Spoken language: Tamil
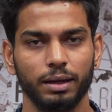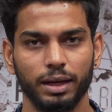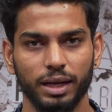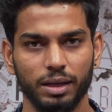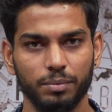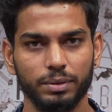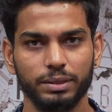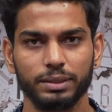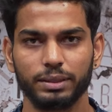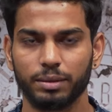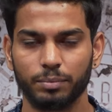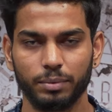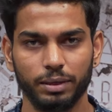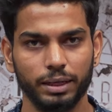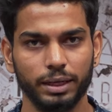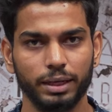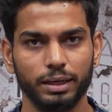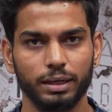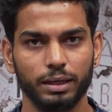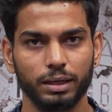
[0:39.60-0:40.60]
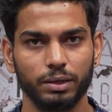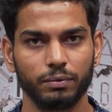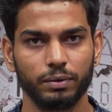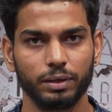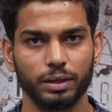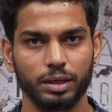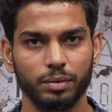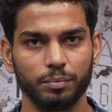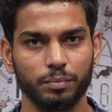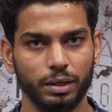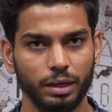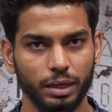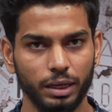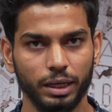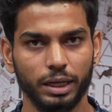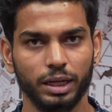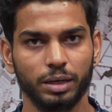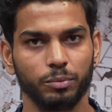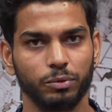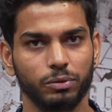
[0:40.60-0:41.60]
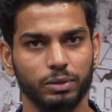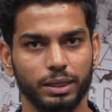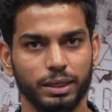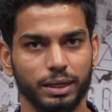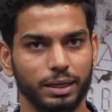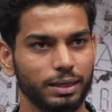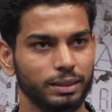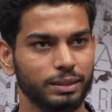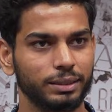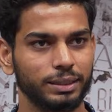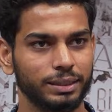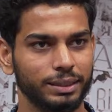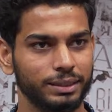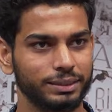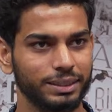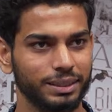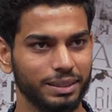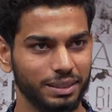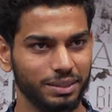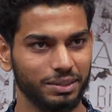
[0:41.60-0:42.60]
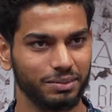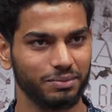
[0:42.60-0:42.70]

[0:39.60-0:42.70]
ஐபிசி தமிழ் நேர்களுக்கு வணக்கம் இன்னைக்கு நம்ம கூட கிரிக்கானந்த் இணைஞ்சிருக்காரு